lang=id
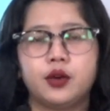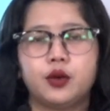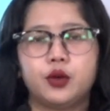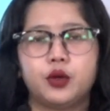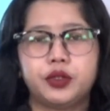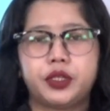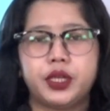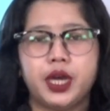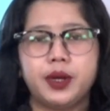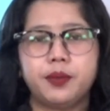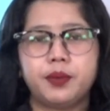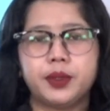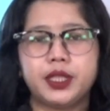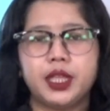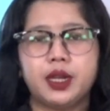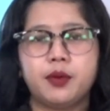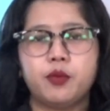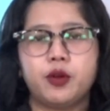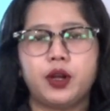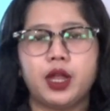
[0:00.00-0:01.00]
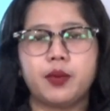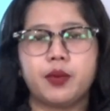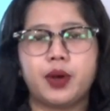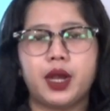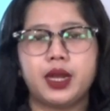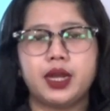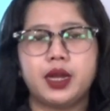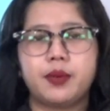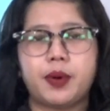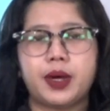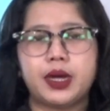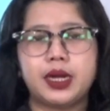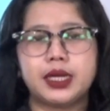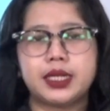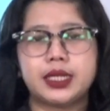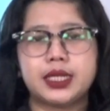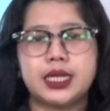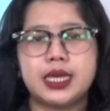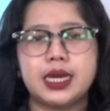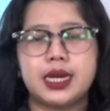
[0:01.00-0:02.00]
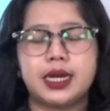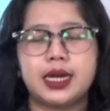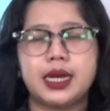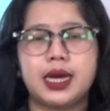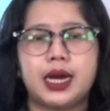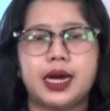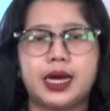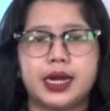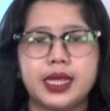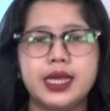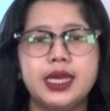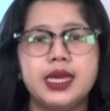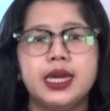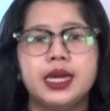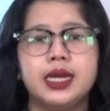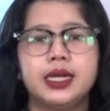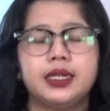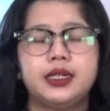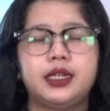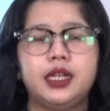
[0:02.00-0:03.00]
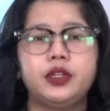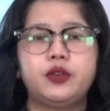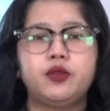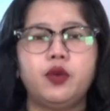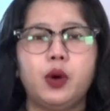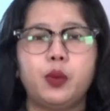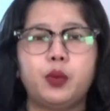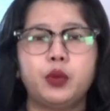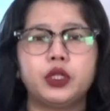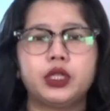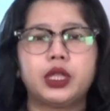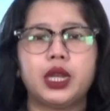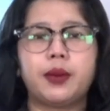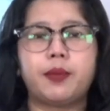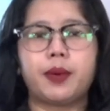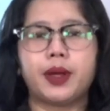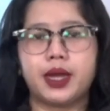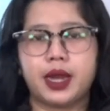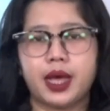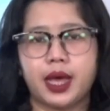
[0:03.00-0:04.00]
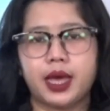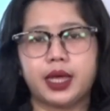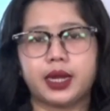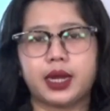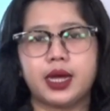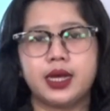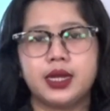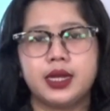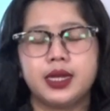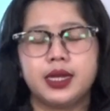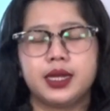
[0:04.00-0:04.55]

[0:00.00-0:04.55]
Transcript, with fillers: Hujan petir mulai melanda pada siang hari di 28 daerah,